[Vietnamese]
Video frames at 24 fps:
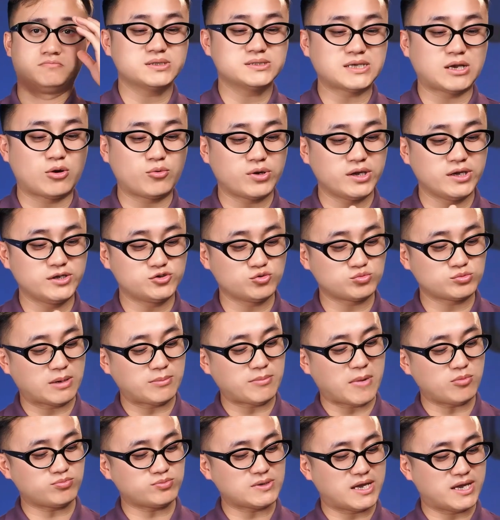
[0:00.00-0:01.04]
Sau khi chúng ta
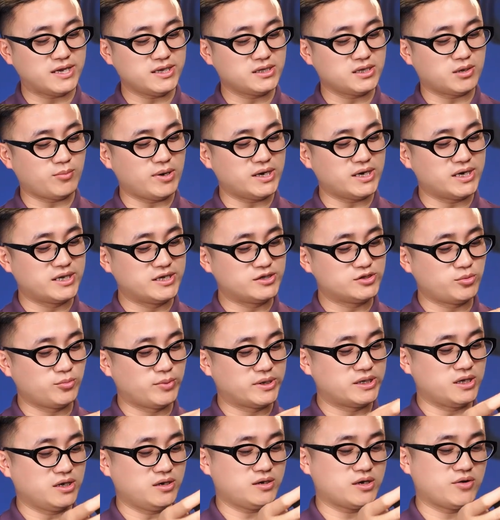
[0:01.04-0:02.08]
bóc ra thì các bạn để ý cho
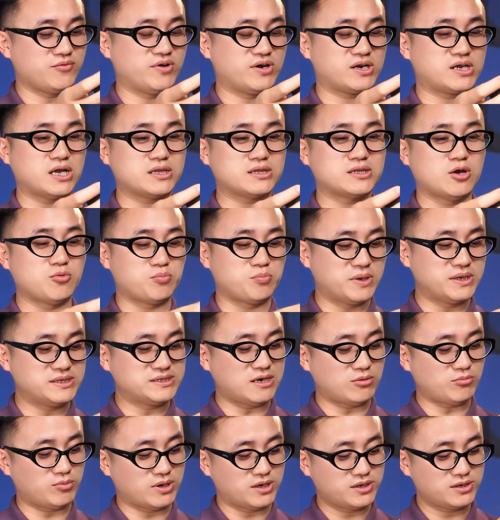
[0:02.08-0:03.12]
mình nhé Cái phần cắt tông bên
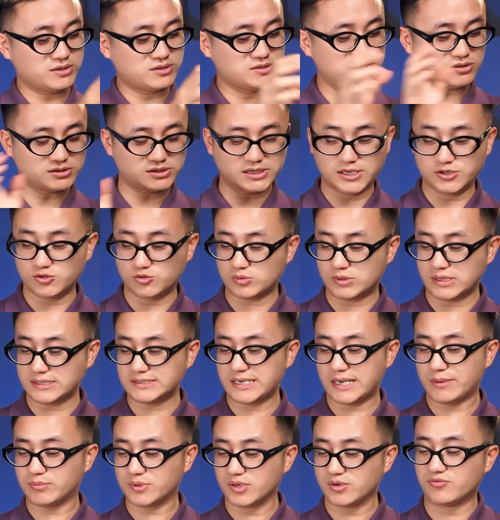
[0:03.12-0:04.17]
trong này Trước tiên chúng ta
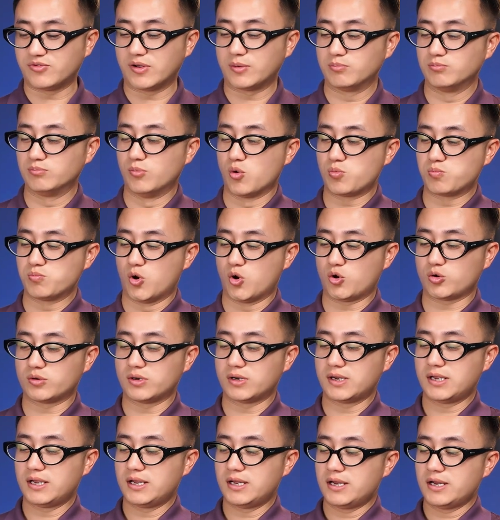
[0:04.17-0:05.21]
xem từng phần mục một
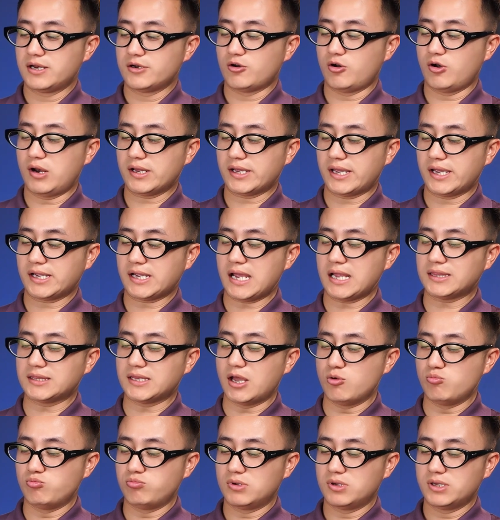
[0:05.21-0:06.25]
nó là cái cắt
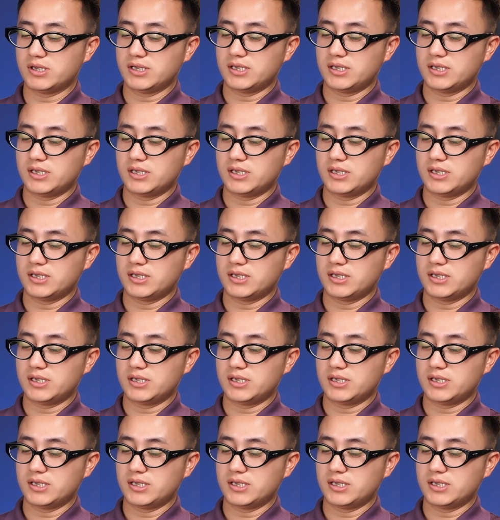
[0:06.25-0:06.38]
tông